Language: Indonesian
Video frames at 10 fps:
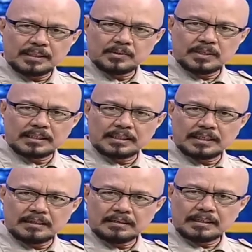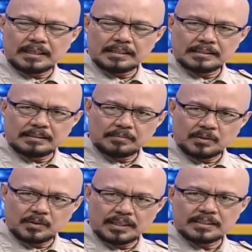penting juga adalah
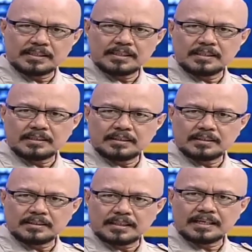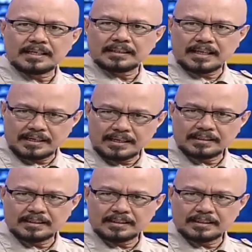Anda mengoleksi tanda